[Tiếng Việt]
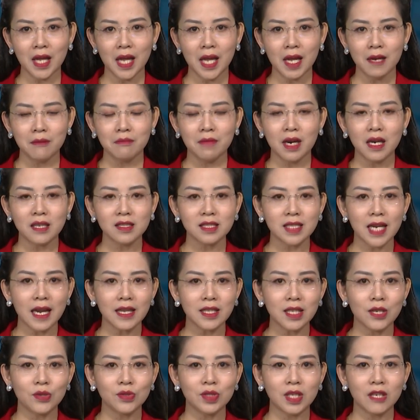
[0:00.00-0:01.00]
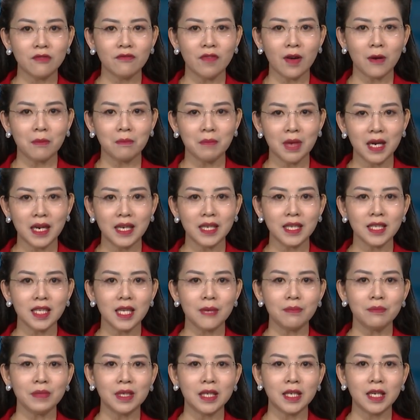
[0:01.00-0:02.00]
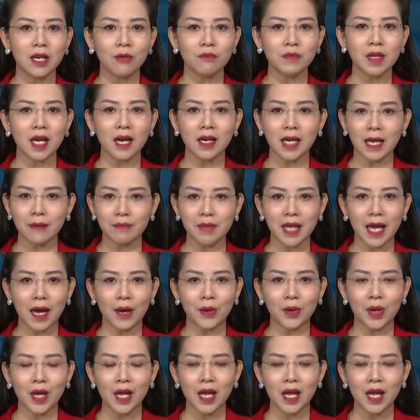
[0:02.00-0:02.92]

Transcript: mở ra nhiều triển vọng mới giúp người nông dân làm giàu,